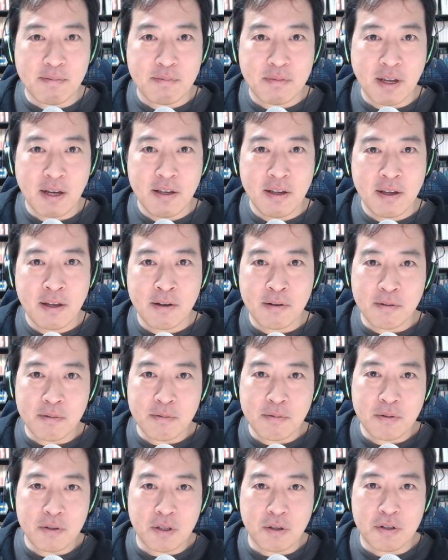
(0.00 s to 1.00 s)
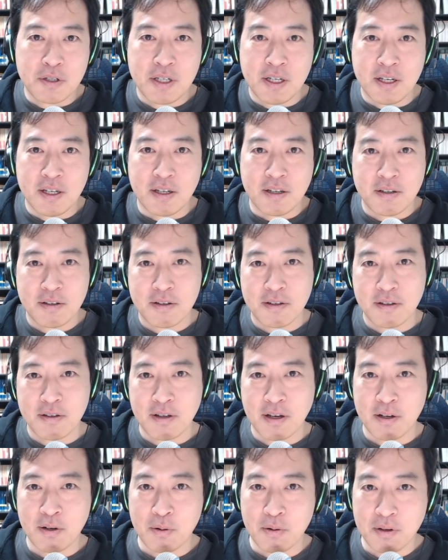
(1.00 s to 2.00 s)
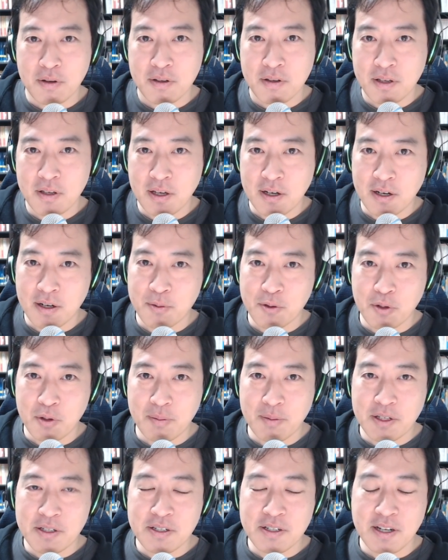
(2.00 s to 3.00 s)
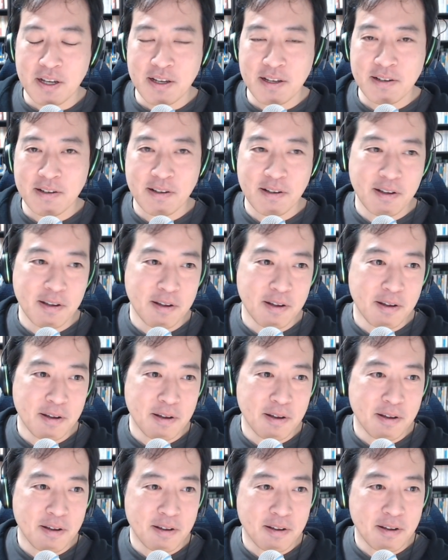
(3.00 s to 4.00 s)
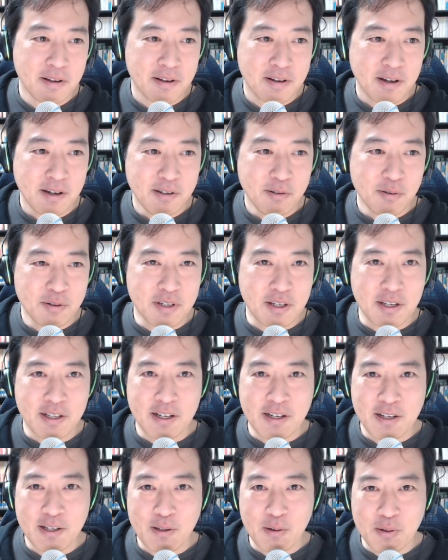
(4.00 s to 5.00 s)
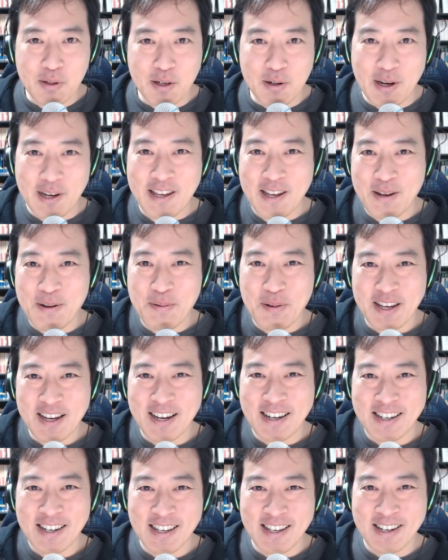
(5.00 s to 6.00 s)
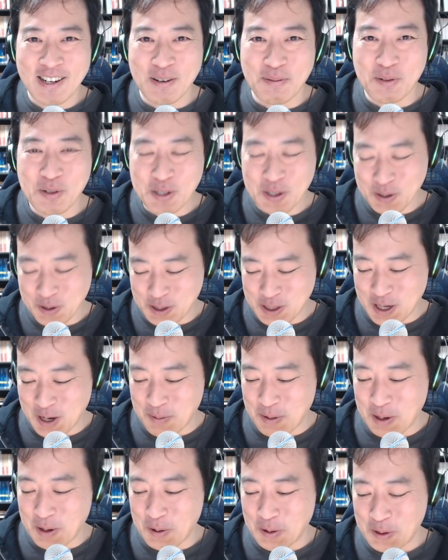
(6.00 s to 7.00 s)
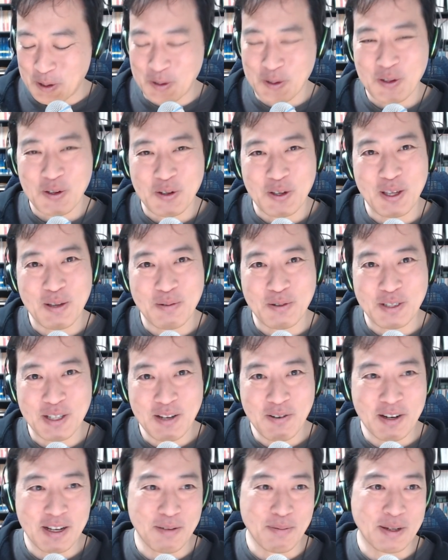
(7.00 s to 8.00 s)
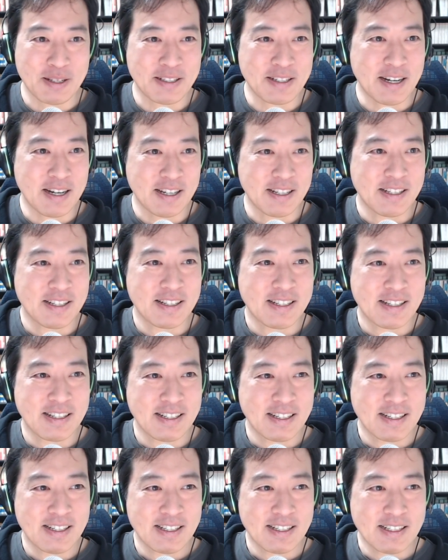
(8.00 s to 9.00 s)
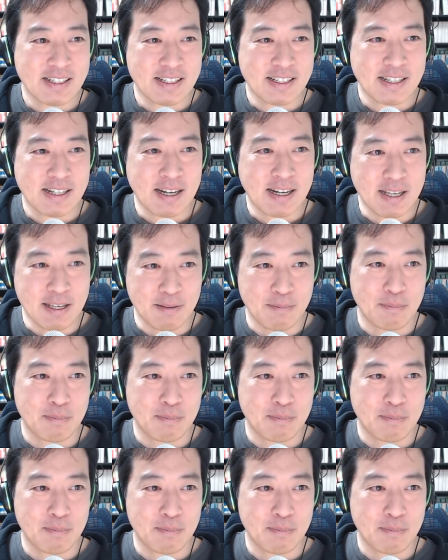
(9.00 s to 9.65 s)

大変美しいあの景観も取れますしね。観音崎だけ取ってるわけにもいかないからもうちょっと調べようよという気分ではいますが。はい。